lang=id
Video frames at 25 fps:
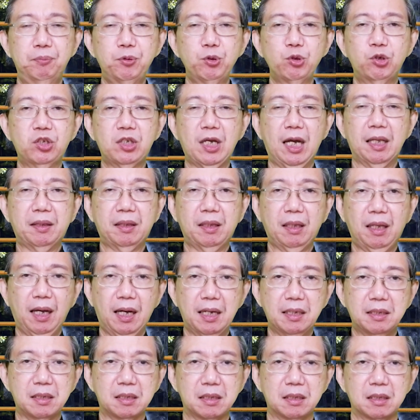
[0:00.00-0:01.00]

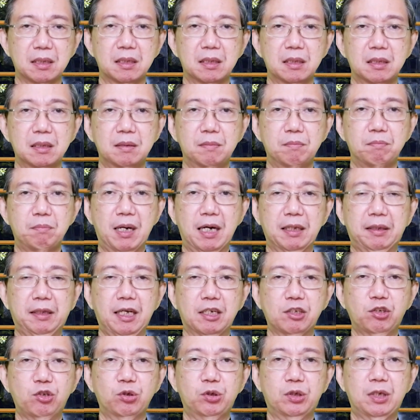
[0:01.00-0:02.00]
pusatkan
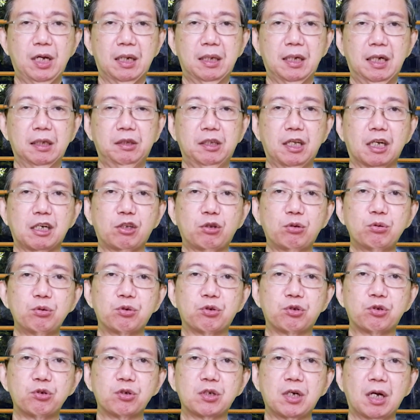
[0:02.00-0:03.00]
mata saudara
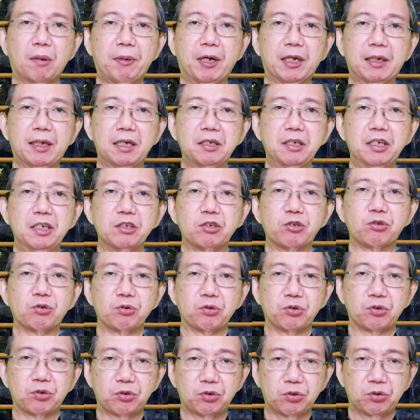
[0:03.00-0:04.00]
tertuju kepada
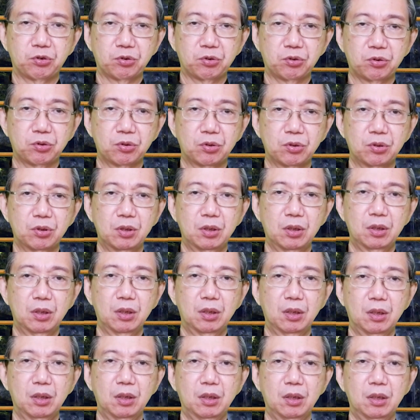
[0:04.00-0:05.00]
Yesus.
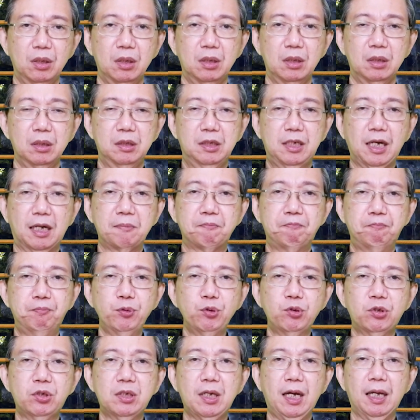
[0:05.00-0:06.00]
Dan
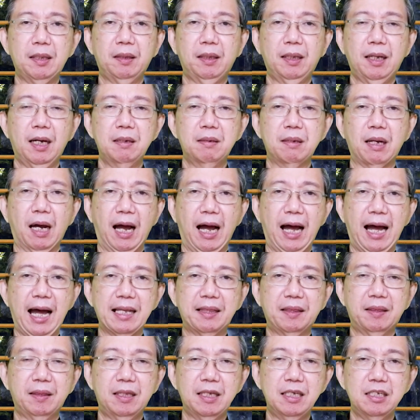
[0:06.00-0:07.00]
pusatkan
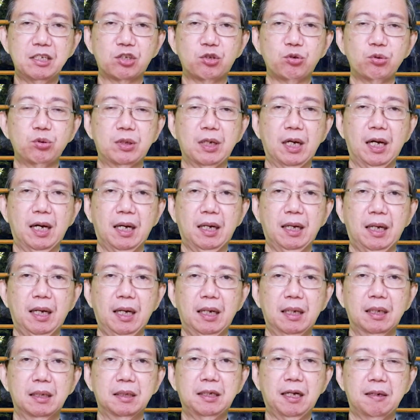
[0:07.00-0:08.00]
hati
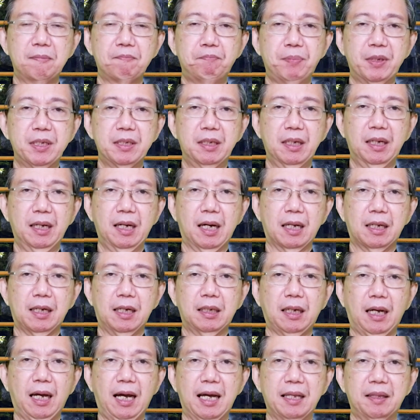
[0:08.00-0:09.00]
saudara dan
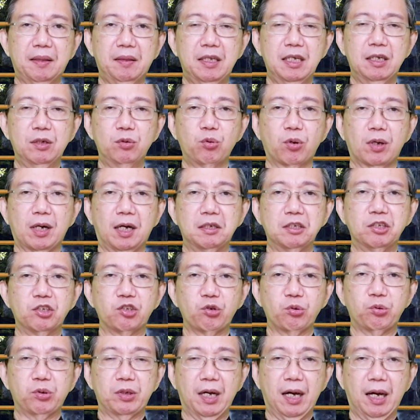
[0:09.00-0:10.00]
pendengaran hati nurani
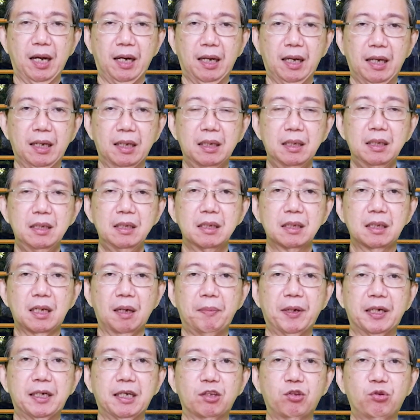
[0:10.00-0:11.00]
saudara
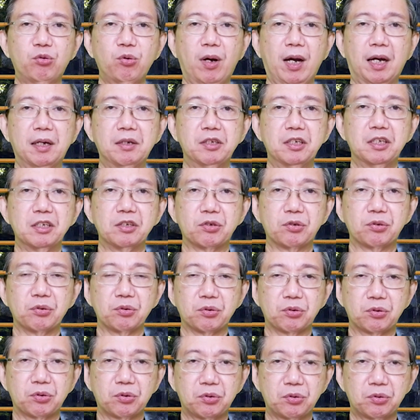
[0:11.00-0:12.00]
kepada Tuhan
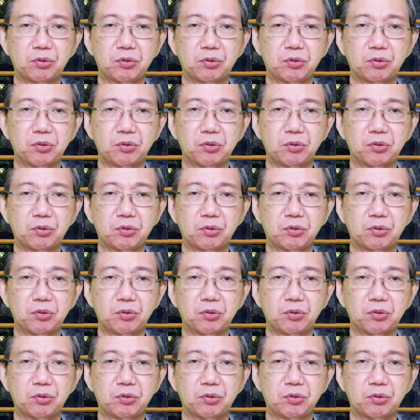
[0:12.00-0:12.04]
Yesus.